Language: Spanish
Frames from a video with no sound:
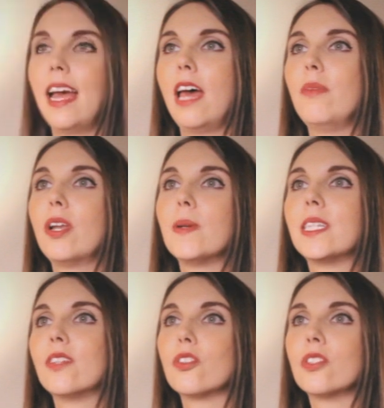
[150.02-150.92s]
En
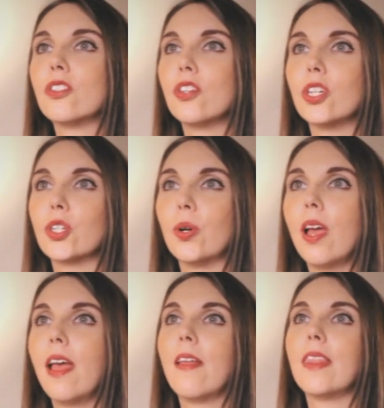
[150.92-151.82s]
1918,
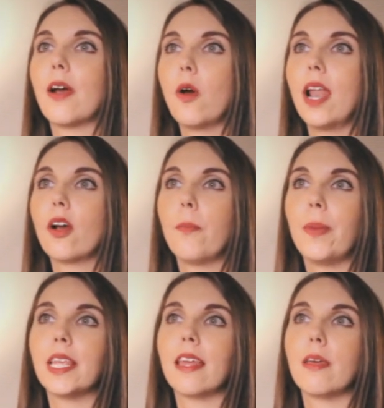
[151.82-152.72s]
dejó la
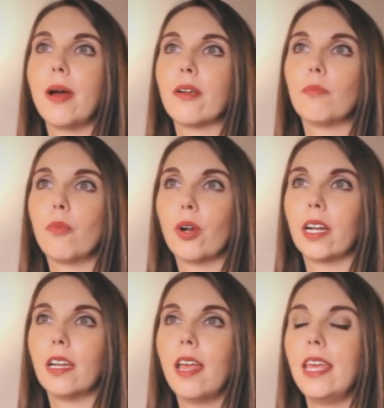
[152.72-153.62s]
compañía de Marion
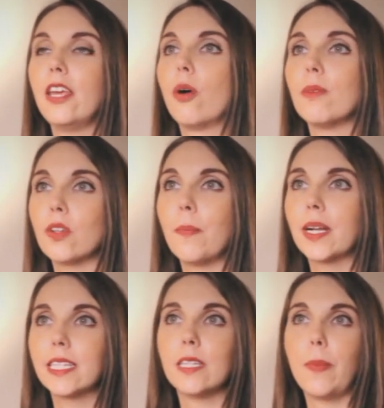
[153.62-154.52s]
Morgan y comenzó a
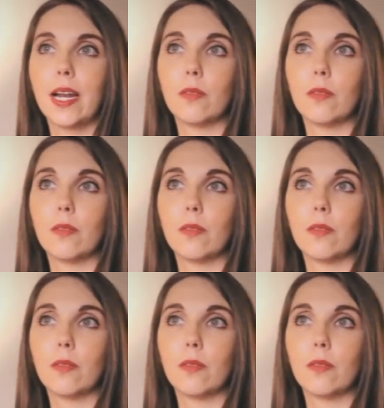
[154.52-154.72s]
participar en